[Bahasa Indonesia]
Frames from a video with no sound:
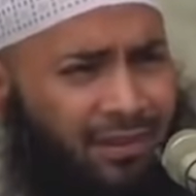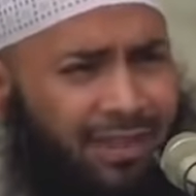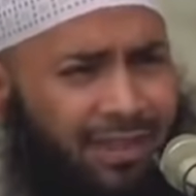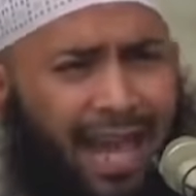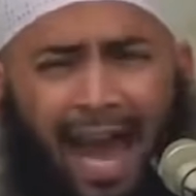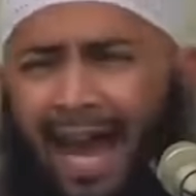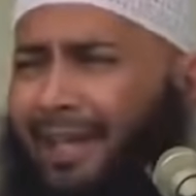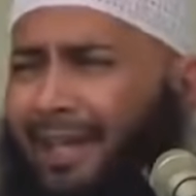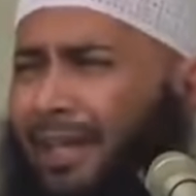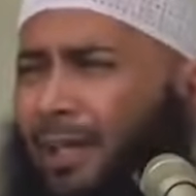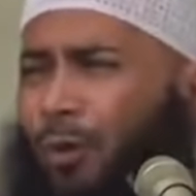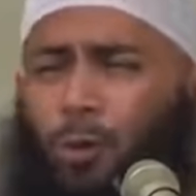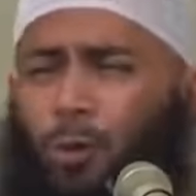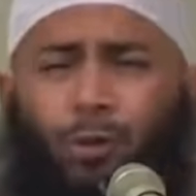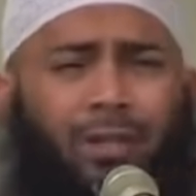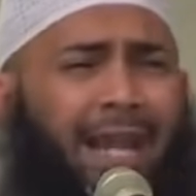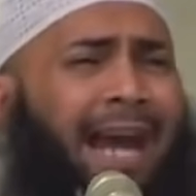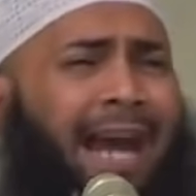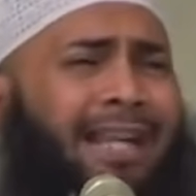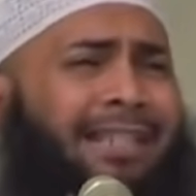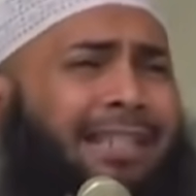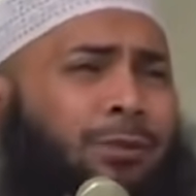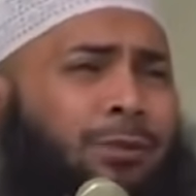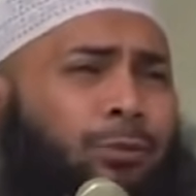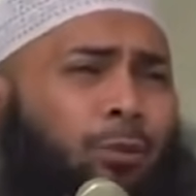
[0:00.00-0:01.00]
nggak ada
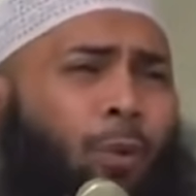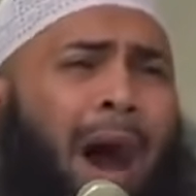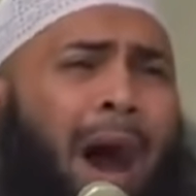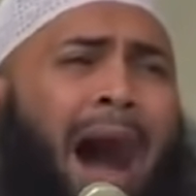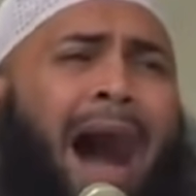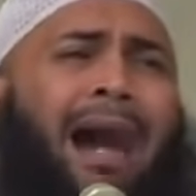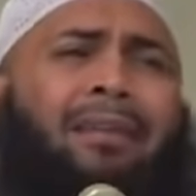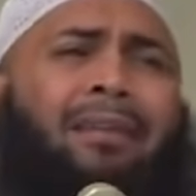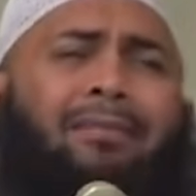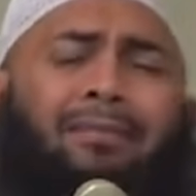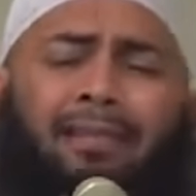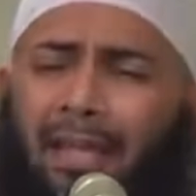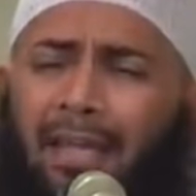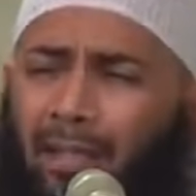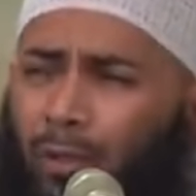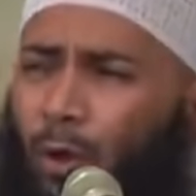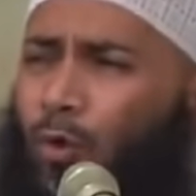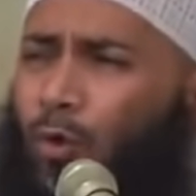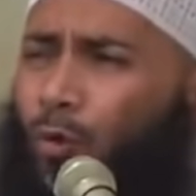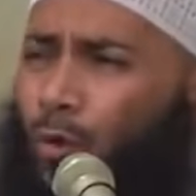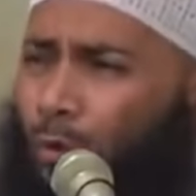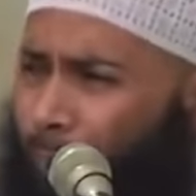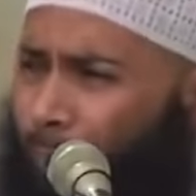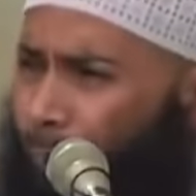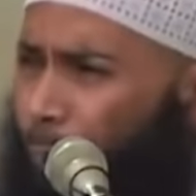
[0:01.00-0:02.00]
gunanya tuh harta yang
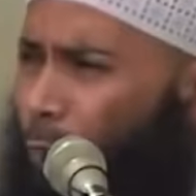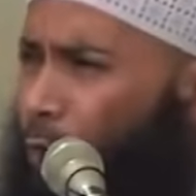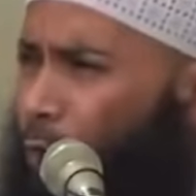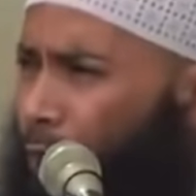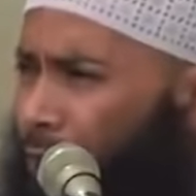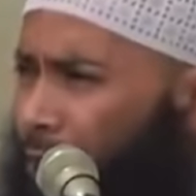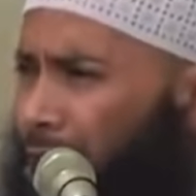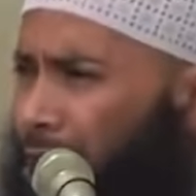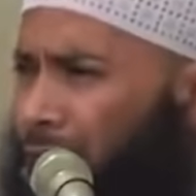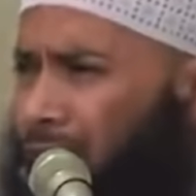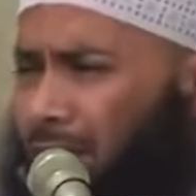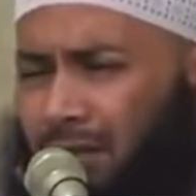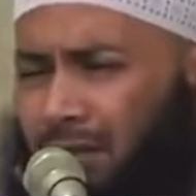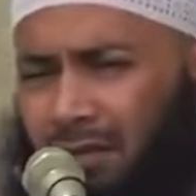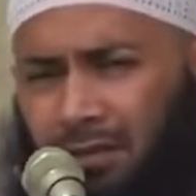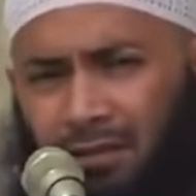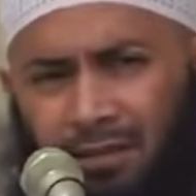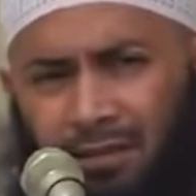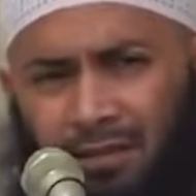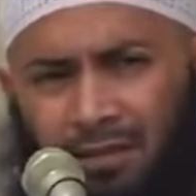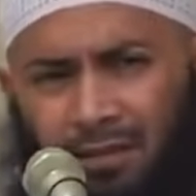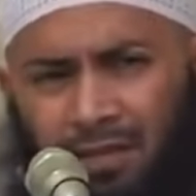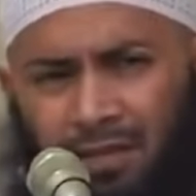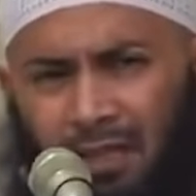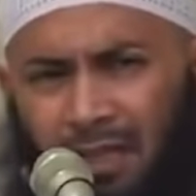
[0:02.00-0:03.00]
kau kumpulkan
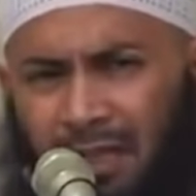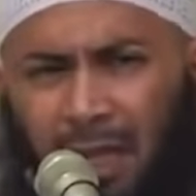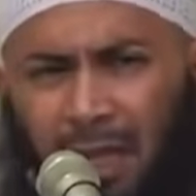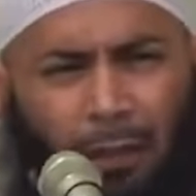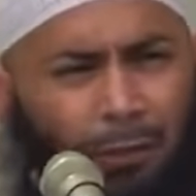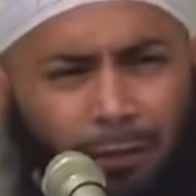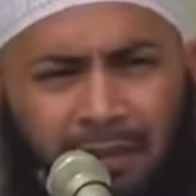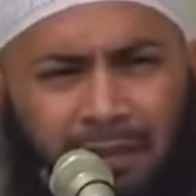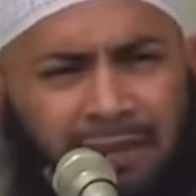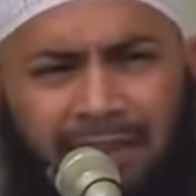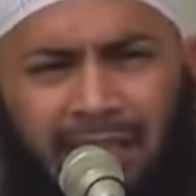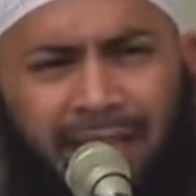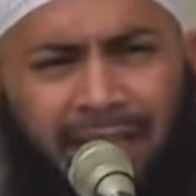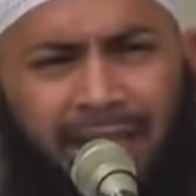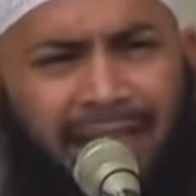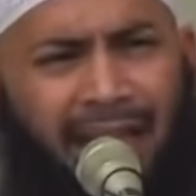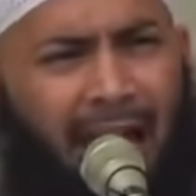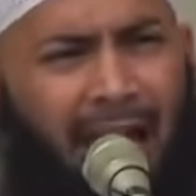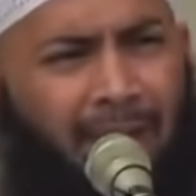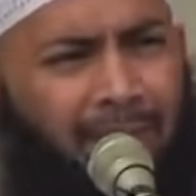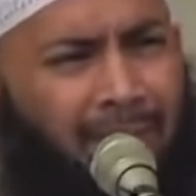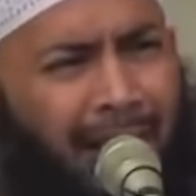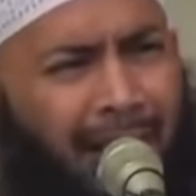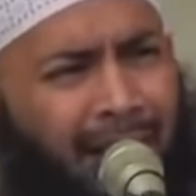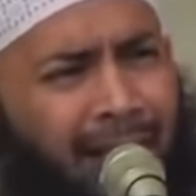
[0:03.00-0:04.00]
kalau tidak
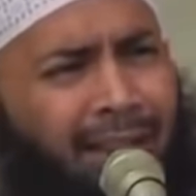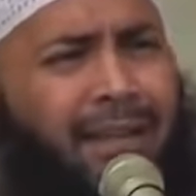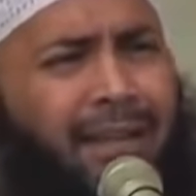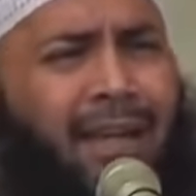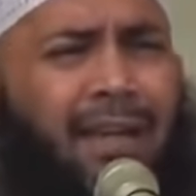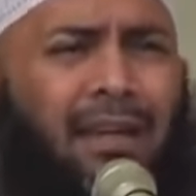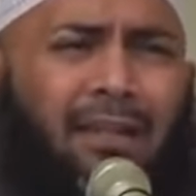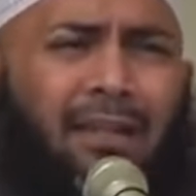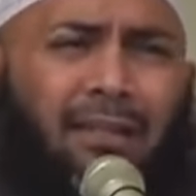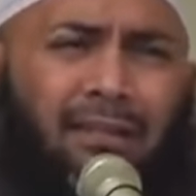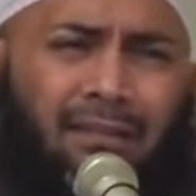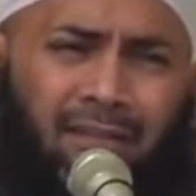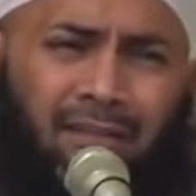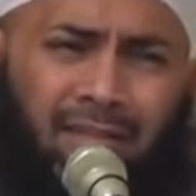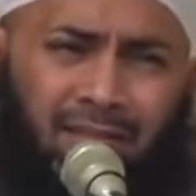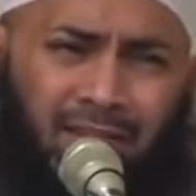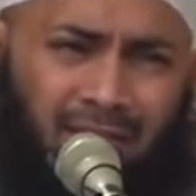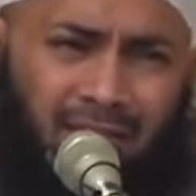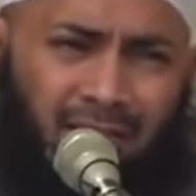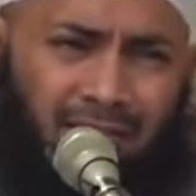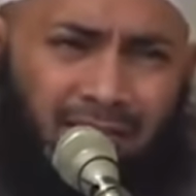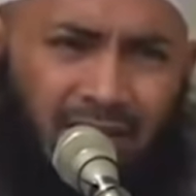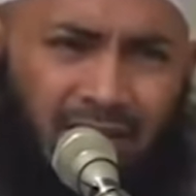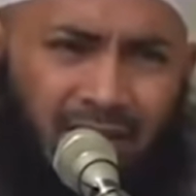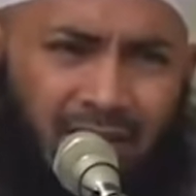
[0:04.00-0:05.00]
diamalkan
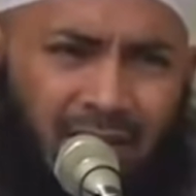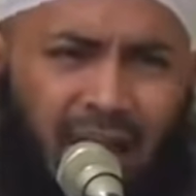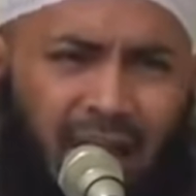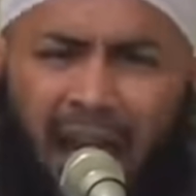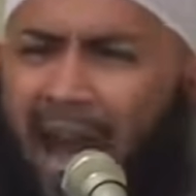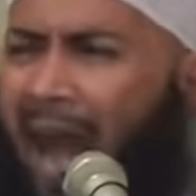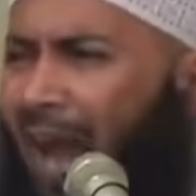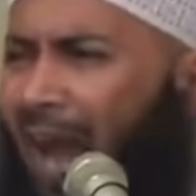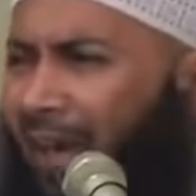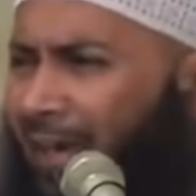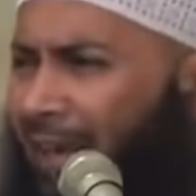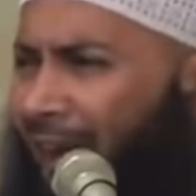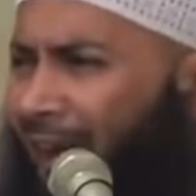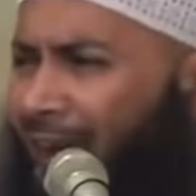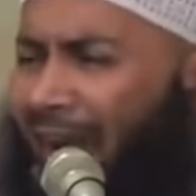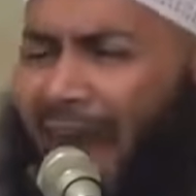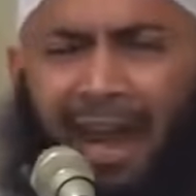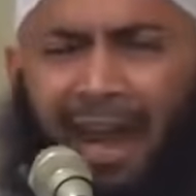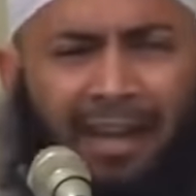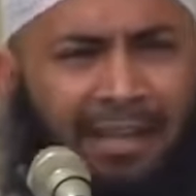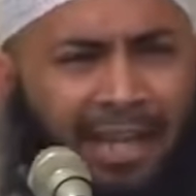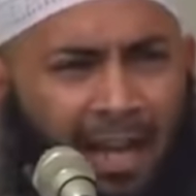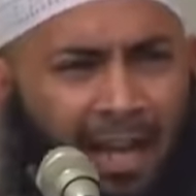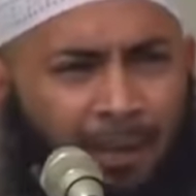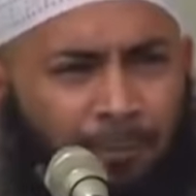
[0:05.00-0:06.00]

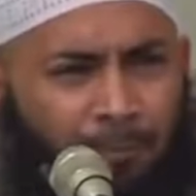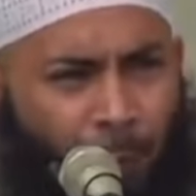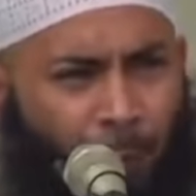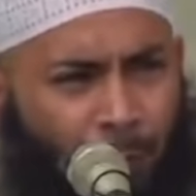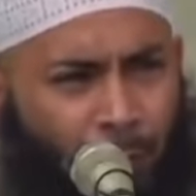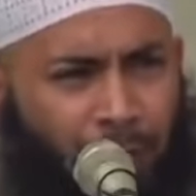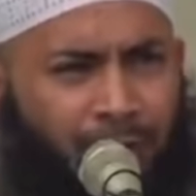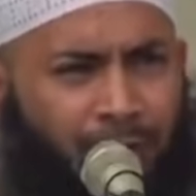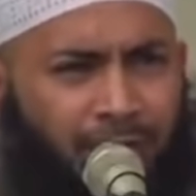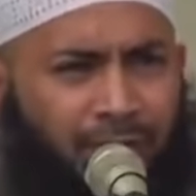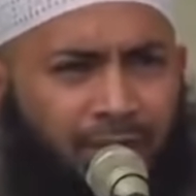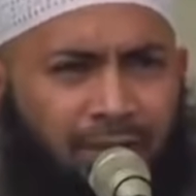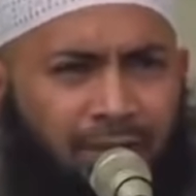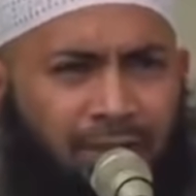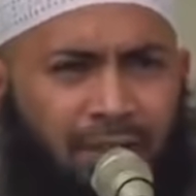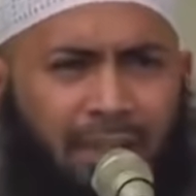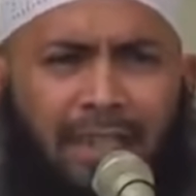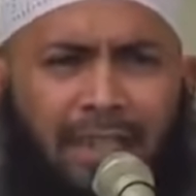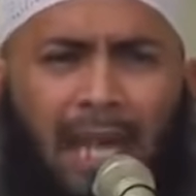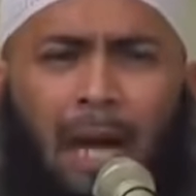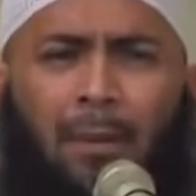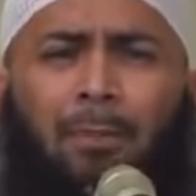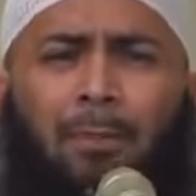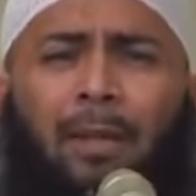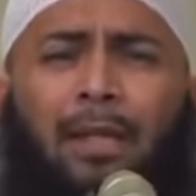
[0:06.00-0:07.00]
anak-anak pun
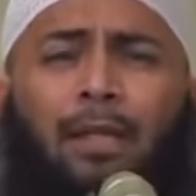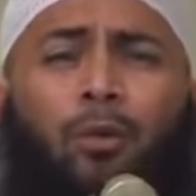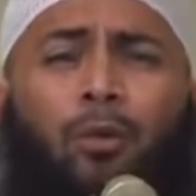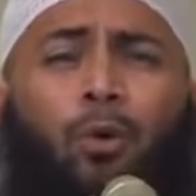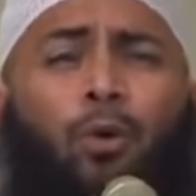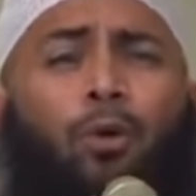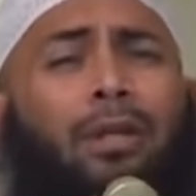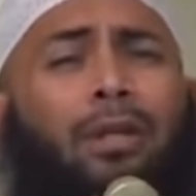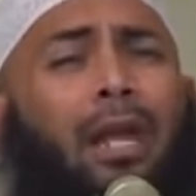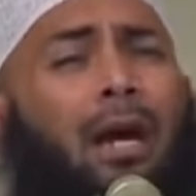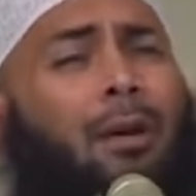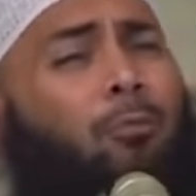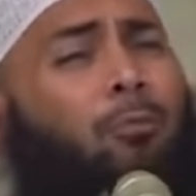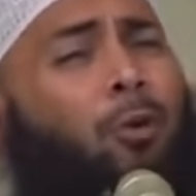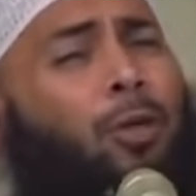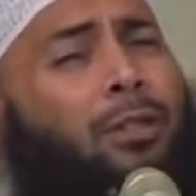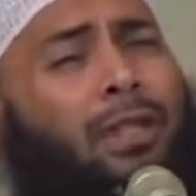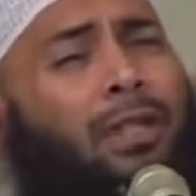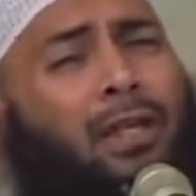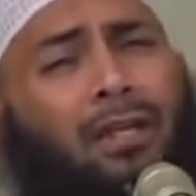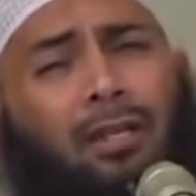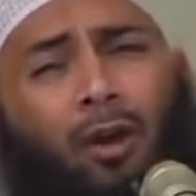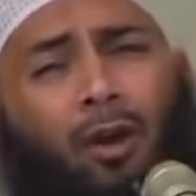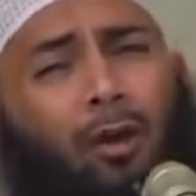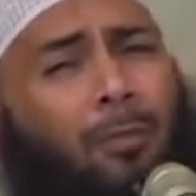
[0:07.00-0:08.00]
tidak berguna
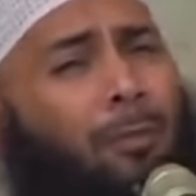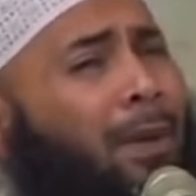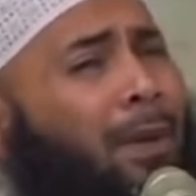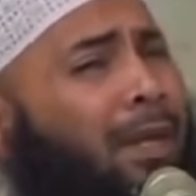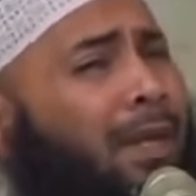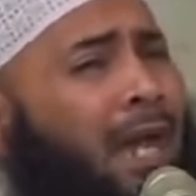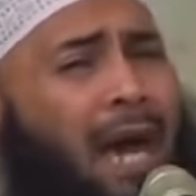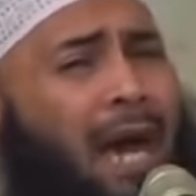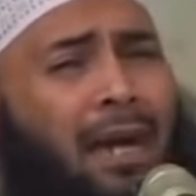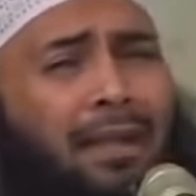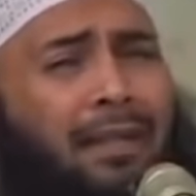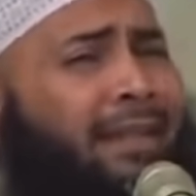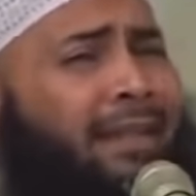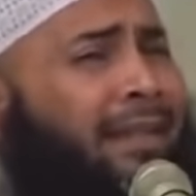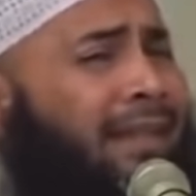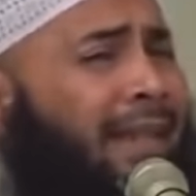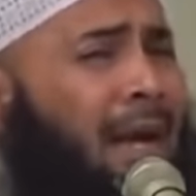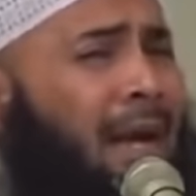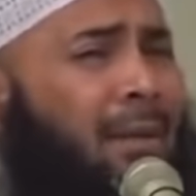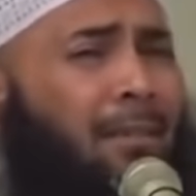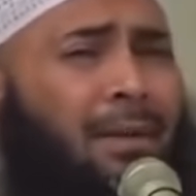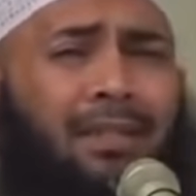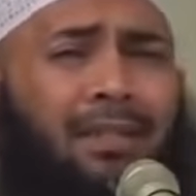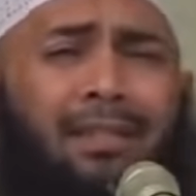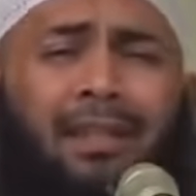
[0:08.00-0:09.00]
buat engkau pada hari
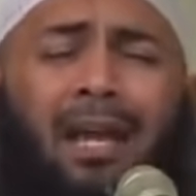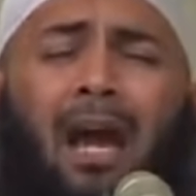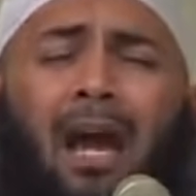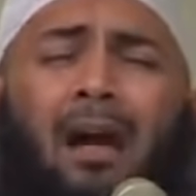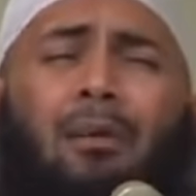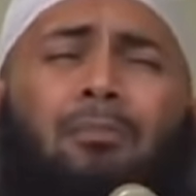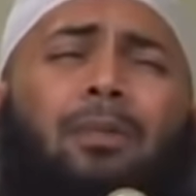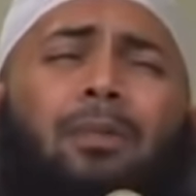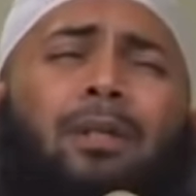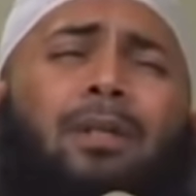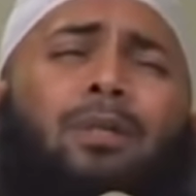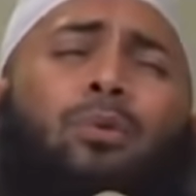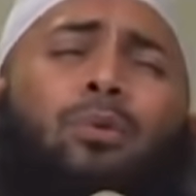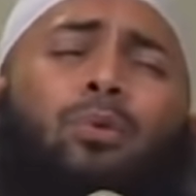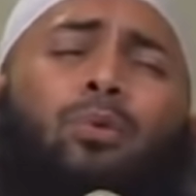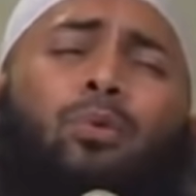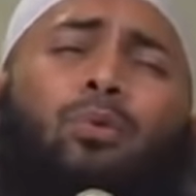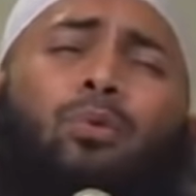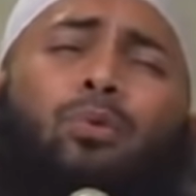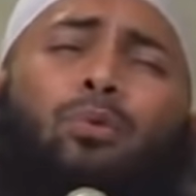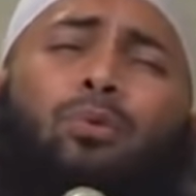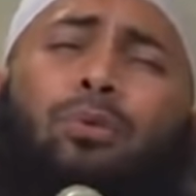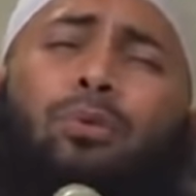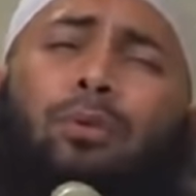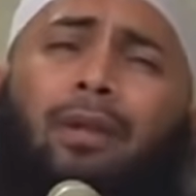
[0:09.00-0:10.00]
kiamat nggak
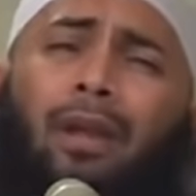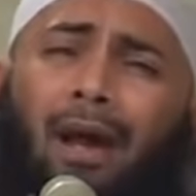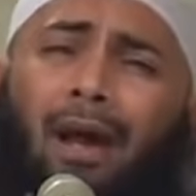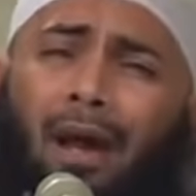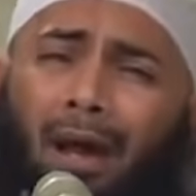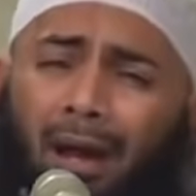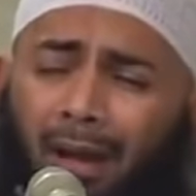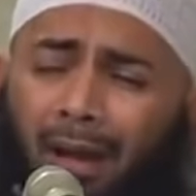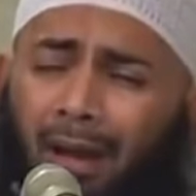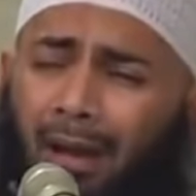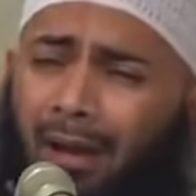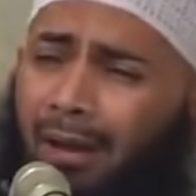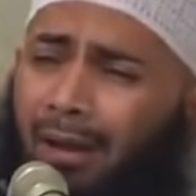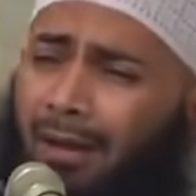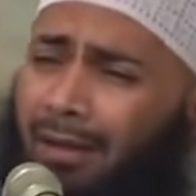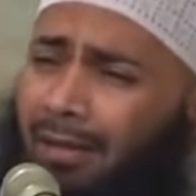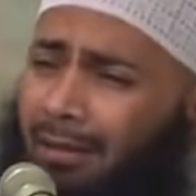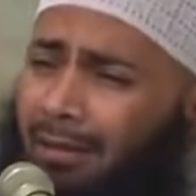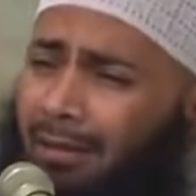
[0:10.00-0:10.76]
berguna